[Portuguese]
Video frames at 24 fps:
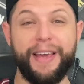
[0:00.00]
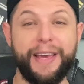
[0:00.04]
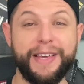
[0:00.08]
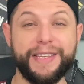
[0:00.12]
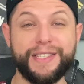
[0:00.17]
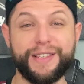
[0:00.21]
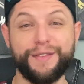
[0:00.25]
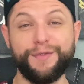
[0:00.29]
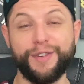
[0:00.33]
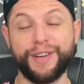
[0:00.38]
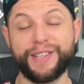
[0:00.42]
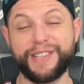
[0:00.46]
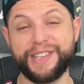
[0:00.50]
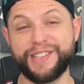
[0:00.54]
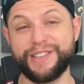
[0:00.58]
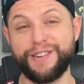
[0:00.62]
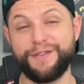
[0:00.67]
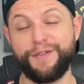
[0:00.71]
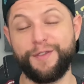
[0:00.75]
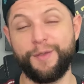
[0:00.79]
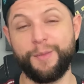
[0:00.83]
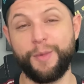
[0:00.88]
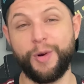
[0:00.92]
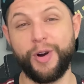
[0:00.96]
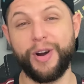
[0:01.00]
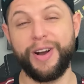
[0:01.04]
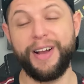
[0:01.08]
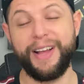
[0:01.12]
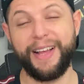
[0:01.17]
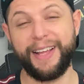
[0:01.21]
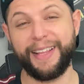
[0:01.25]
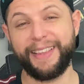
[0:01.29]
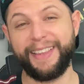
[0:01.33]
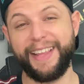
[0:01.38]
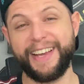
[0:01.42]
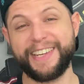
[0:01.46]
E se você já fumou,
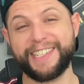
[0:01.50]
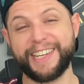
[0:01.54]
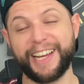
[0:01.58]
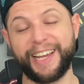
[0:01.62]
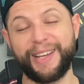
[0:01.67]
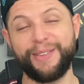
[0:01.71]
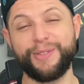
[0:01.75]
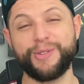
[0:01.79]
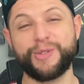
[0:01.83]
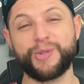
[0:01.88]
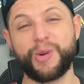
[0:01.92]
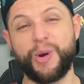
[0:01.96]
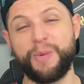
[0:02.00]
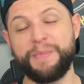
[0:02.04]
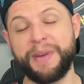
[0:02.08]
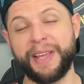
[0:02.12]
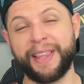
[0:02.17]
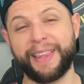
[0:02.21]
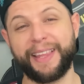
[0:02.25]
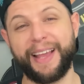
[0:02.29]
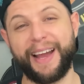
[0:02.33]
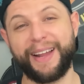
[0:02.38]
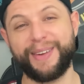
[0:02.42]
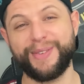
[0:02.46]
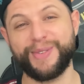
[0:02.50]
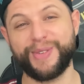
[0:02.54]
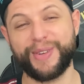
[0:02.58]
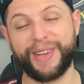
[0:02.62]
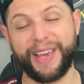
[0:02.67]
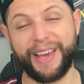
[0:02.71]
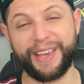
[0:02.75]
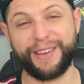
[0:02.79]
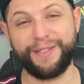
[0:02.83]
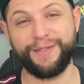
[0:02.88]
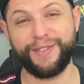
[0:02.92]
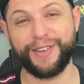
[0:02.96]
deixa aqui nos comentários o
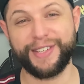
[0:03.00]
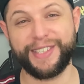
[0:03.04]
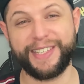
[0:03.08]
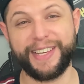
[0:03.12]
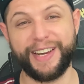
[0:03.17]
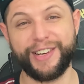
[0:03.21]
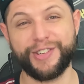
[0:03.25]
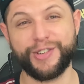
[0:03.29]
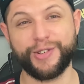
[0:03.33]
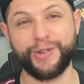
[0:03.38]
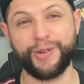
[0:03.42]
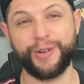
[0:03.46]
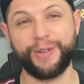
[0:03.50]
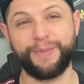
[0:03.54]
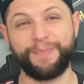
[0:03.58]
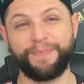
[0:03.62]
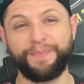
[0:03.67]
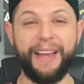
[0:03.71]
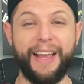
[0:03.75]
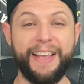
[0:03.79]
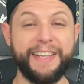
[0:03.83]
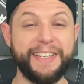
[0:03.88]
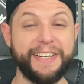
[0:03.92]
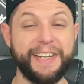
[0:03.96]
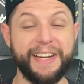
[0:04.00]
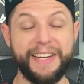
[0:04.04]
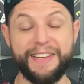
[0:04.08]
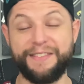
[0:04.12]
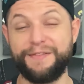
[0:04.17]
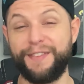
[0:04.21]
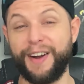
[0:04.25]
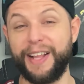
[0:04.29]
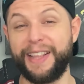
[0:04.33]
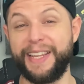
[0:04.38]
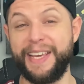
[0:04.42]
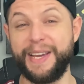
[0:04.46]
que é que você achou. É de grande
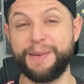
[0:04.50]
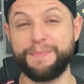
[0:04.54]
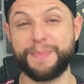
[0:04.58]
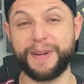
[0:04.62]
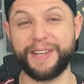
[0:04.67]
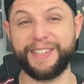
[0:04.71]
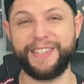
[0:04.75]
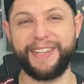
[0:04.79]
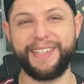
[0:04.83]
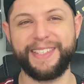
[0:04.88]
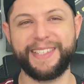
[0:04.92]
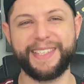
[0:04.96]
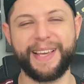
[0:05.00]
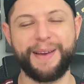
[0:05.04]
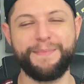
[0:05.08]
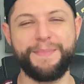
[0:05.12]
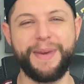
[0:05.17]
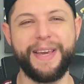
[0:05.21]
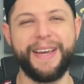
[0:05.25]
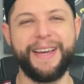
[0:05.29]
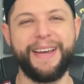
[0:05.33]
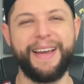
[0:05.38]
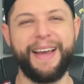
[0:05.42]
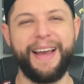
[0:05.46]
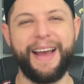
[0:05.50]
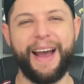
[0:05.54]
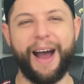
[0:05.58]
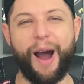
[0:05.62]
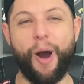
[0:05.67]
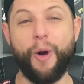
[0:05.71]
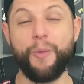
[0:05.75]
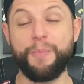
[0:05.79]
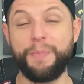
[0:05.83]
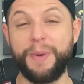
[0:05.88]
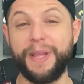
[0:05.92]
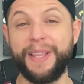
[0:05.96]
valia para a gente saber
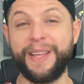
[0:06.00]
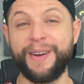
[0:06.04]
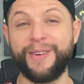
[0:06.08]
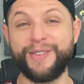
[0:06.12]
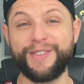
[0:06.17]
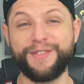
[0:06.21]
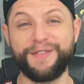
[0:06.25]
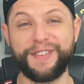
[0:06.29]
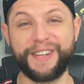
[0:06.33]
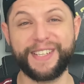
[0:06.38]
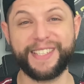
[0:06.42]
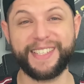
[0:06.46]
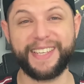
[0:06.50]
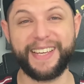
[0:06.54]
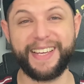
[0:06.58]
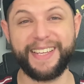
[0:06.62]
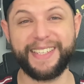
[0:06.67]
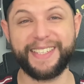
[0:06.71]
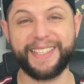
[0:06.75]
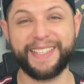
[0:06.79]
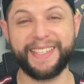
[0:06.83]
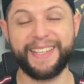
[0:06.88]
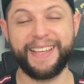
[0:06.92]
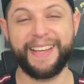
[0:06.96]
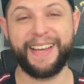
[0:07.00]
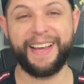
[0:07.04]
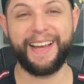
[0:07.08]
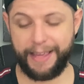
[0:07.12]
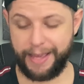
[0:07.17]
a opinião de vocês.